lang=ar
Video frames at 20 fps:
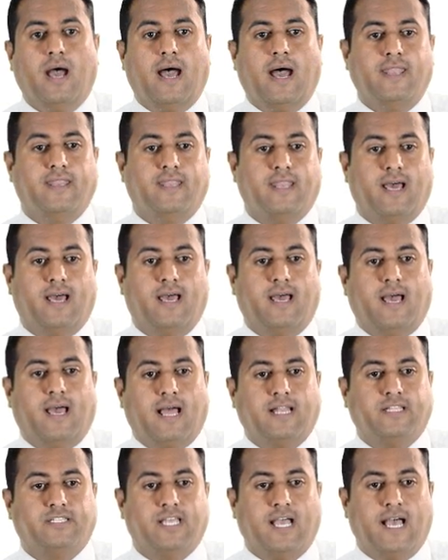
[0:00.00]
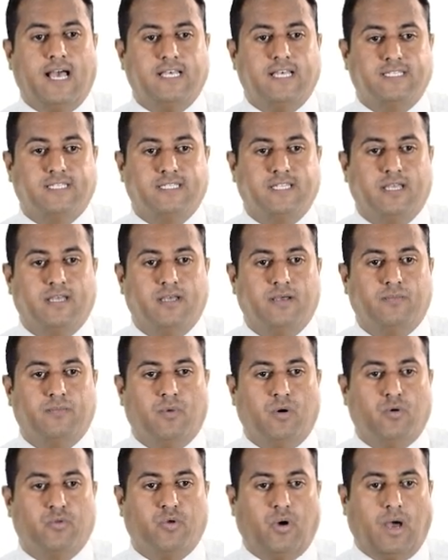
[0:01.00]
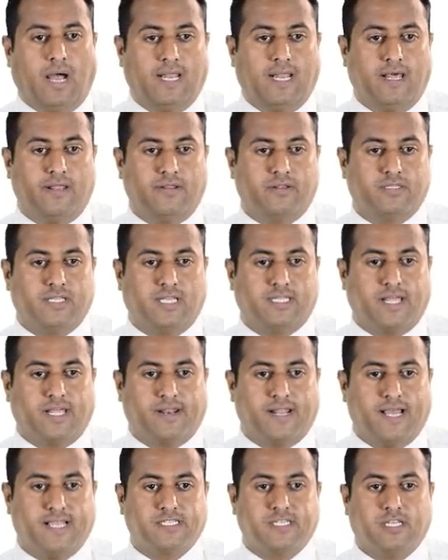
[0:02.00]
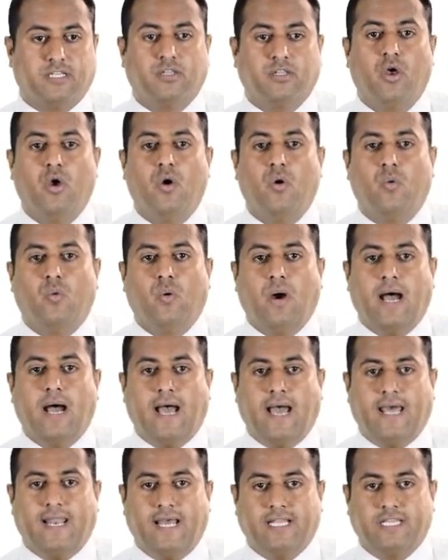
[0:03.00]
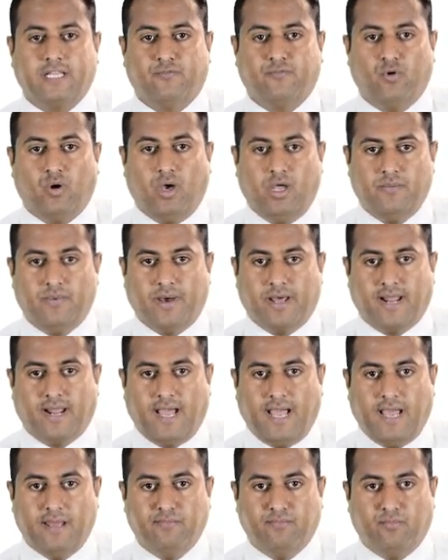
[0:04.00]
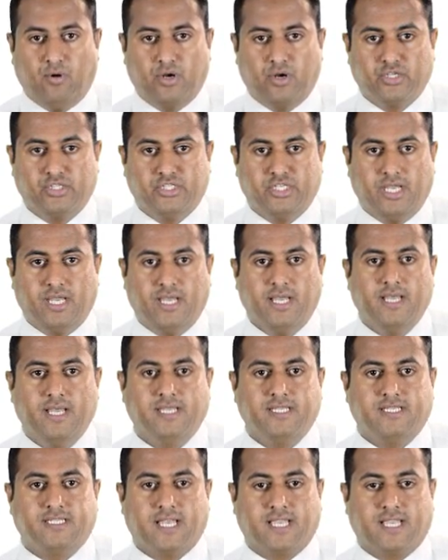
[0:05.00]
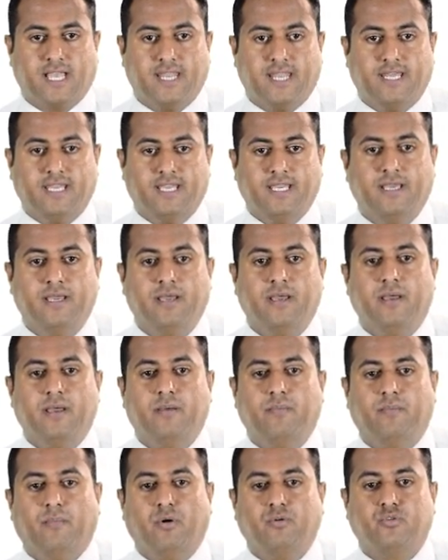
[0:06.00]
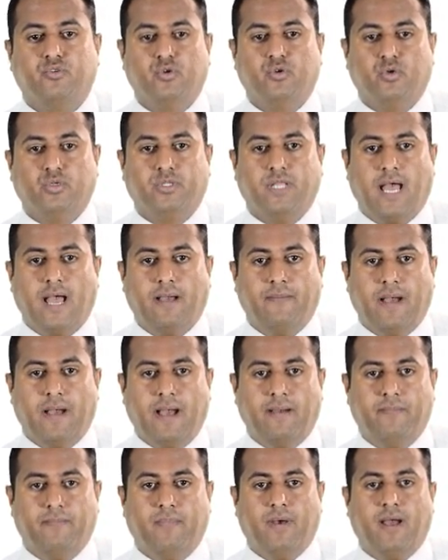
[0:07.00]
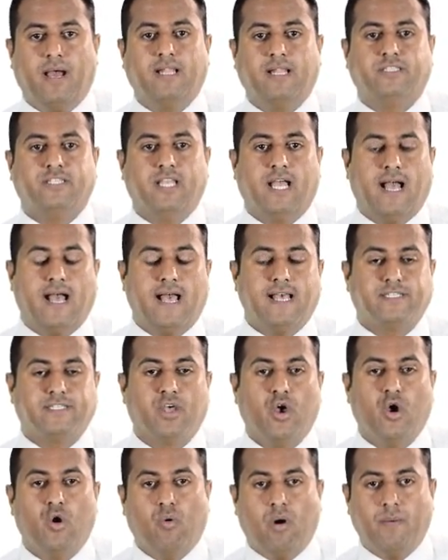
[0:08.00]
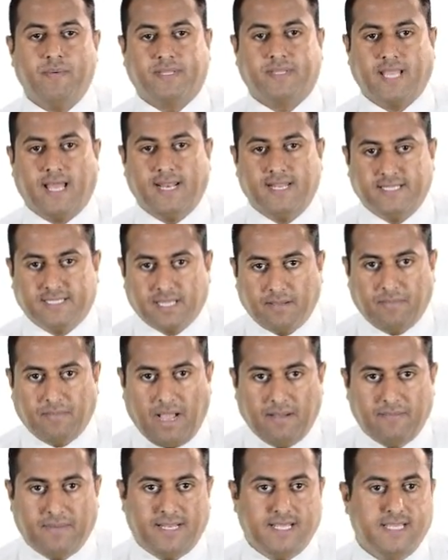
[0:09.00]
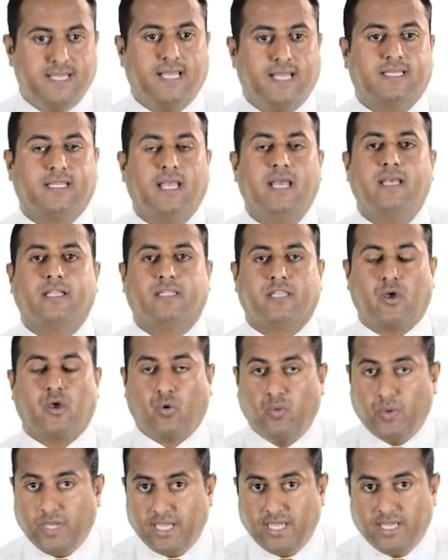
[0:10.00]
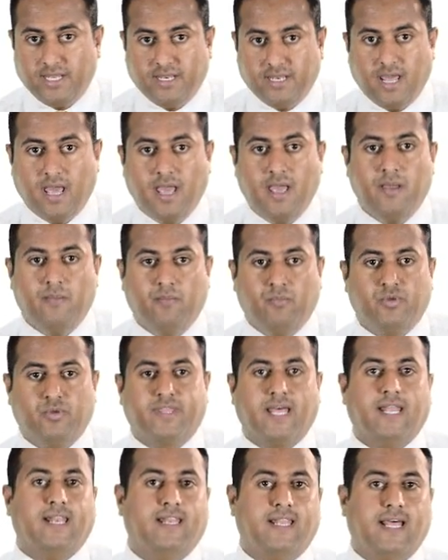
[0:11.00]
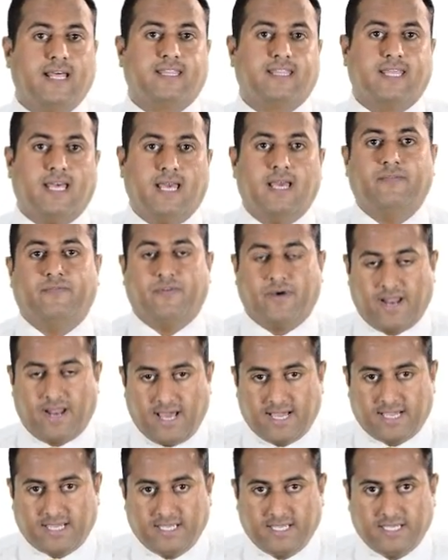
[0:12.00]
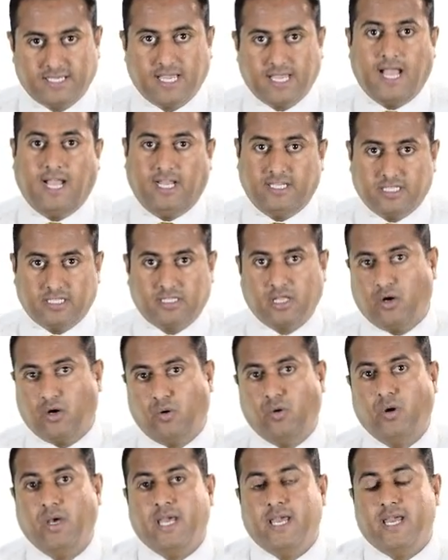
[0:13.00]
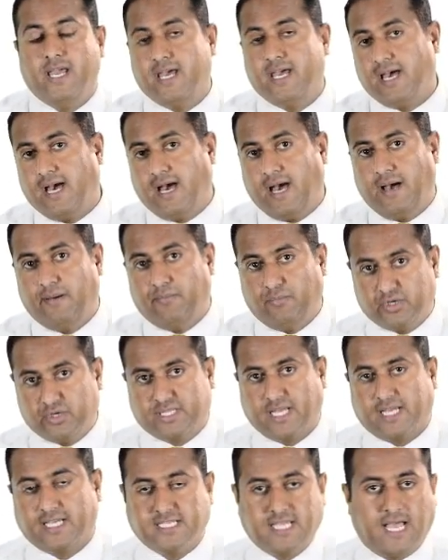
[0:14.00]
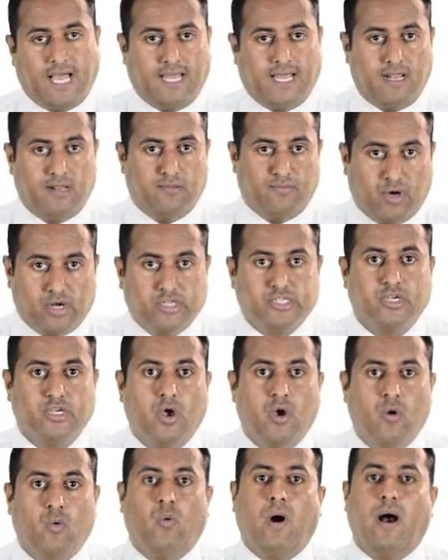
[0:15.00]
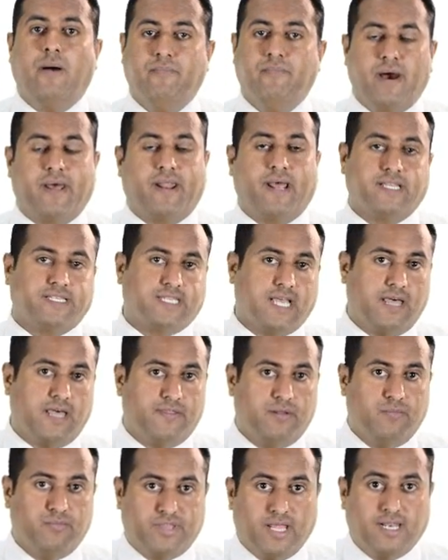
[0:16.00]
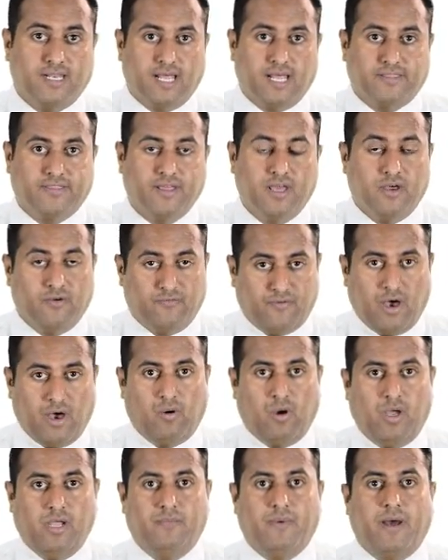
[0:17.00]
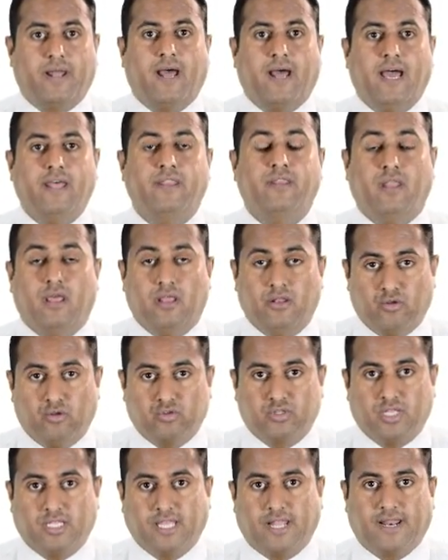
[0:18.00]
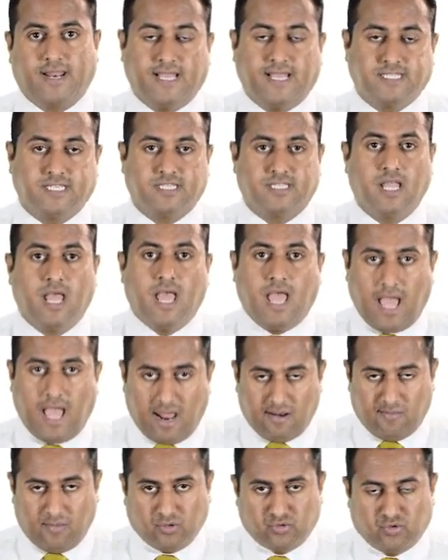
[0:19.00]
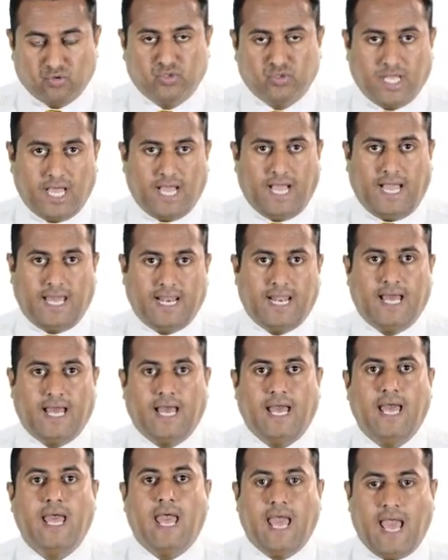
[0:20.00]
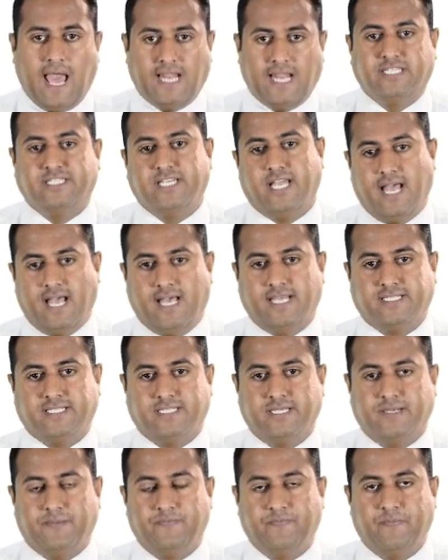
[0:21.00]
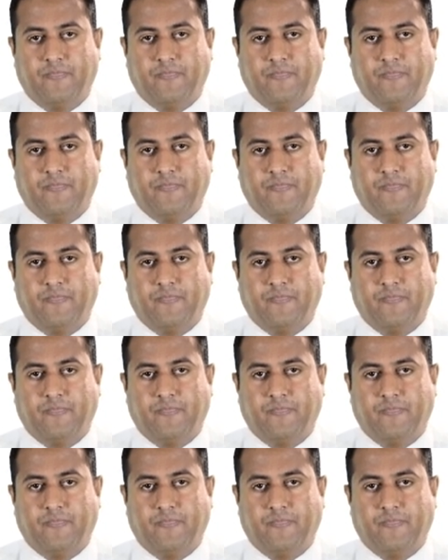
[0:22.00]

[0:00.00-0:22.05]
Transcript: أن الجهاز موضوع على نقطة الراصد والهدف هو عبارة عن برج سكني موجود أمام الجهاز وبالتالي تم عملية تكوين مثلث فراغي قاعدته هي مرتكزة على البرج وأما رأس هذا المثلث فهو عبارة عن نقطة الراصد الموجودة على الجهاز